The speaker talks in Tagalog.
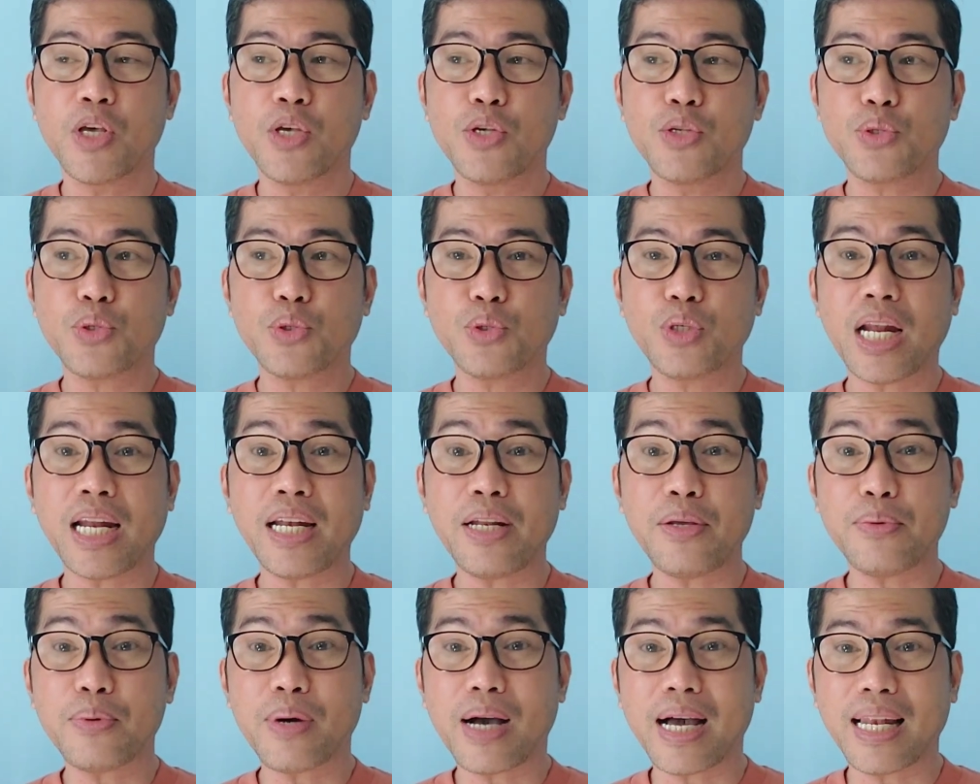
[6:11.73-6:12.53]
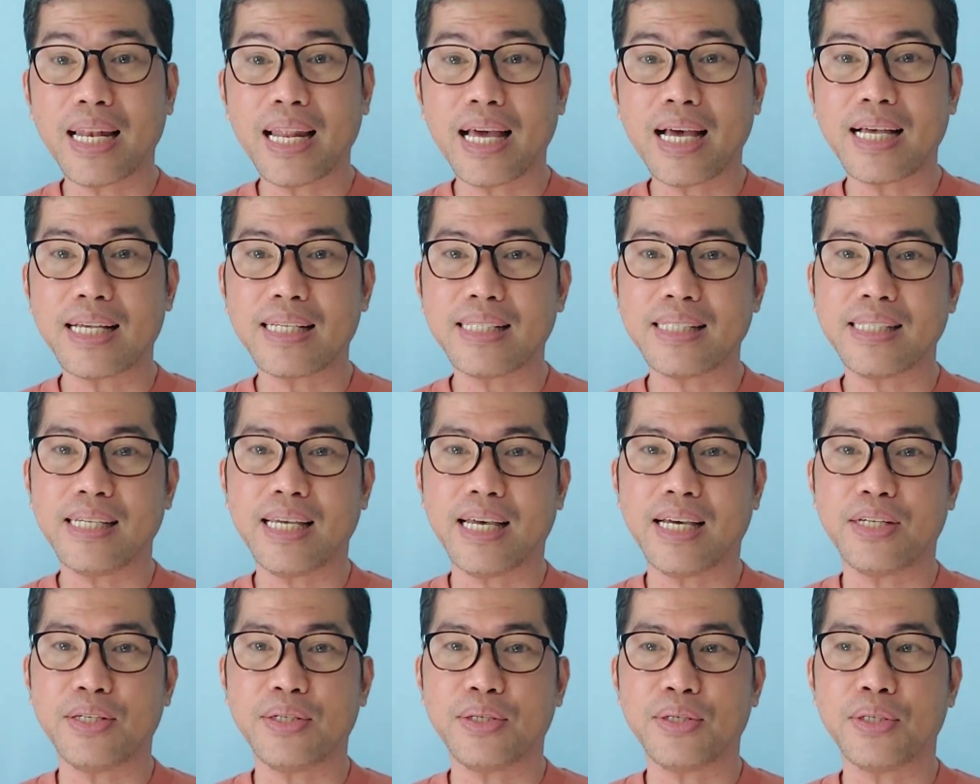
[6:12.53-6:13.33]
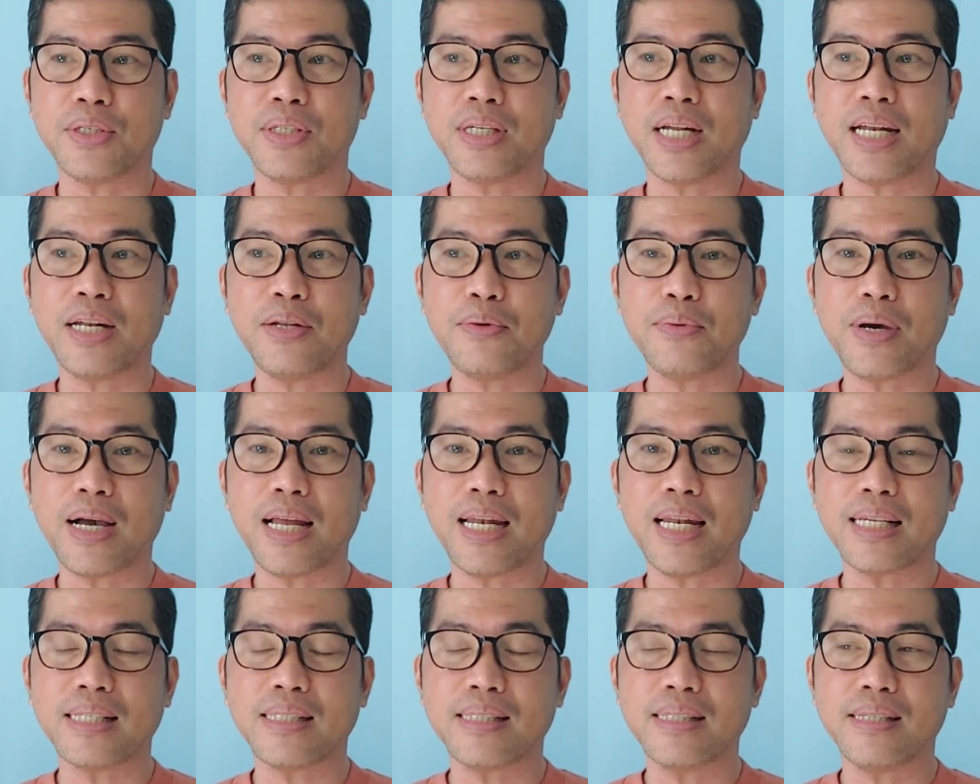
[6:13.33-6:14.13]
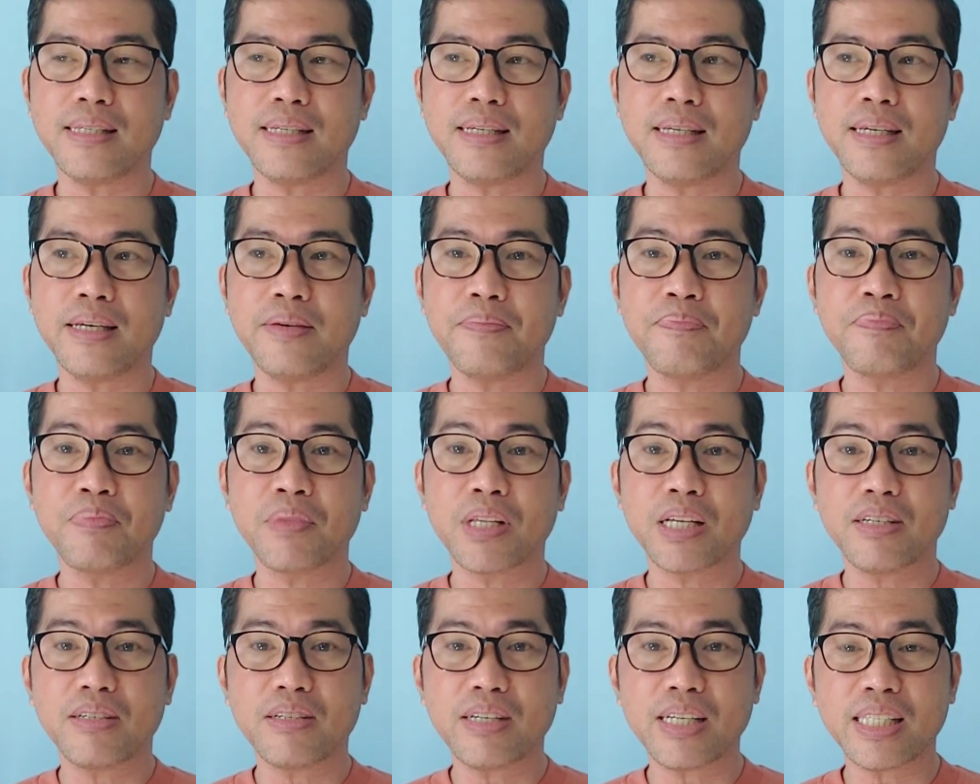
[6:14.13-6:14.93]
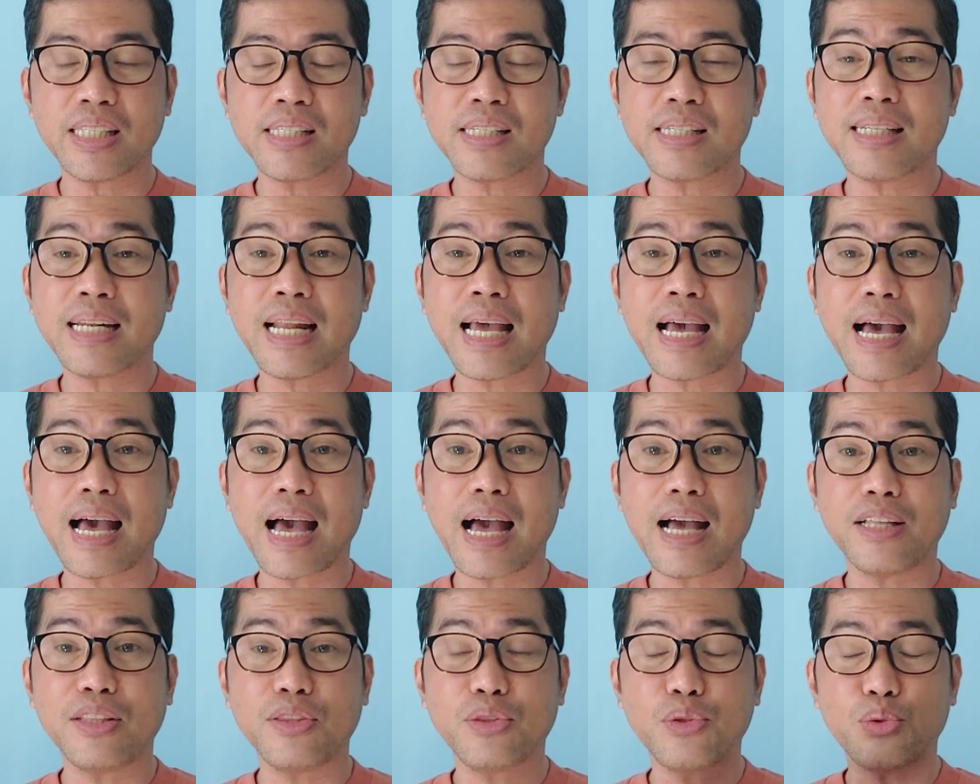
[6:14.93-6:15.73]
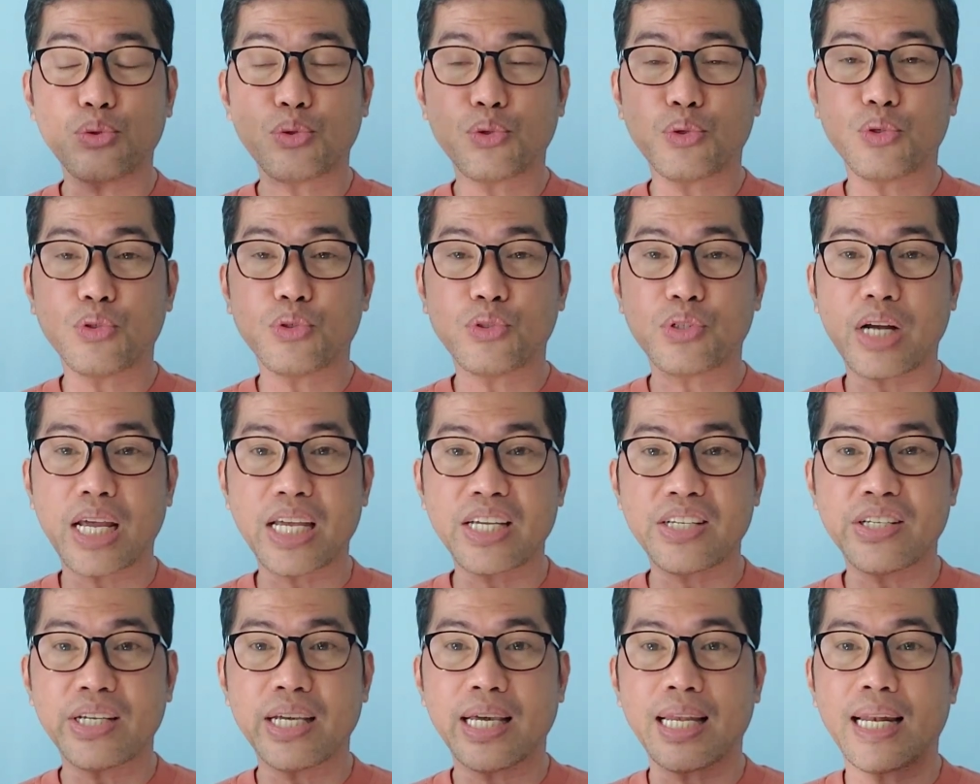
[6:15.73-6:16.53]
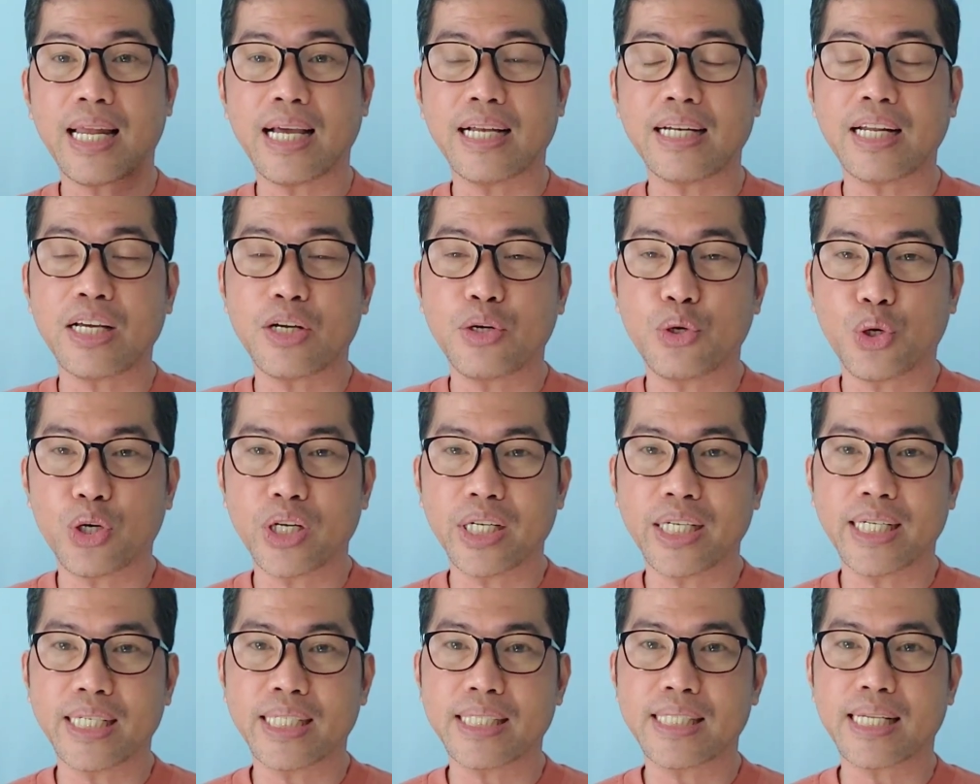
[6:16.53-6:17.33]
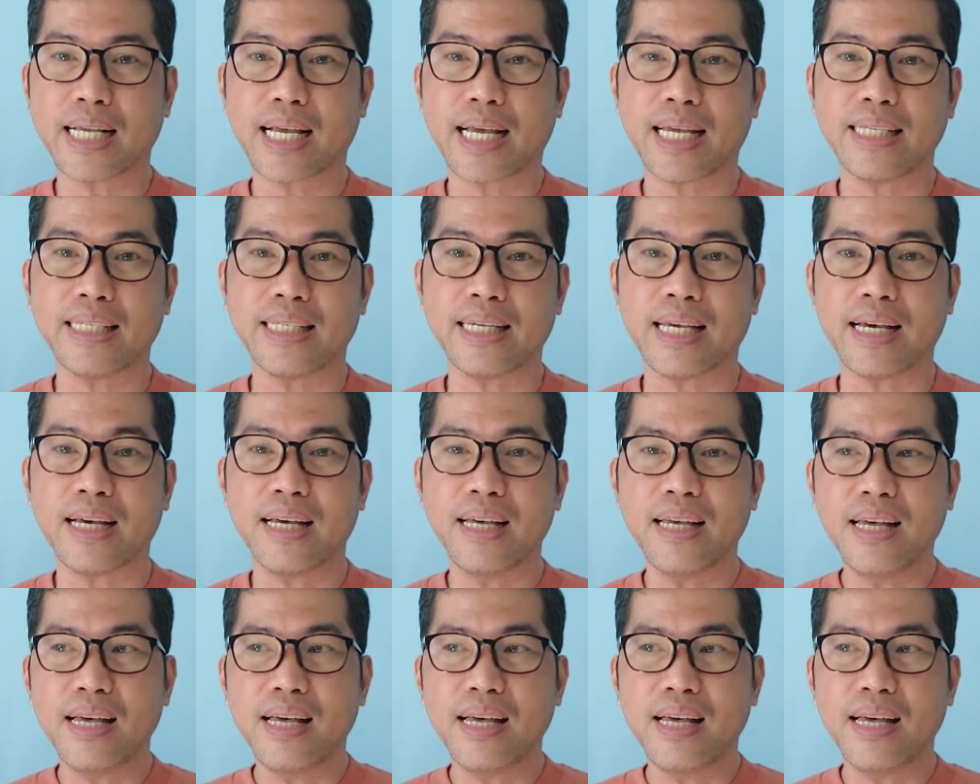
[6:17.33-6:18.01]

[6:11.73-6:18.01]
So, naniwala si ano, naniwala si Rich na ang totoong Rachel ang nag-order sa kanya.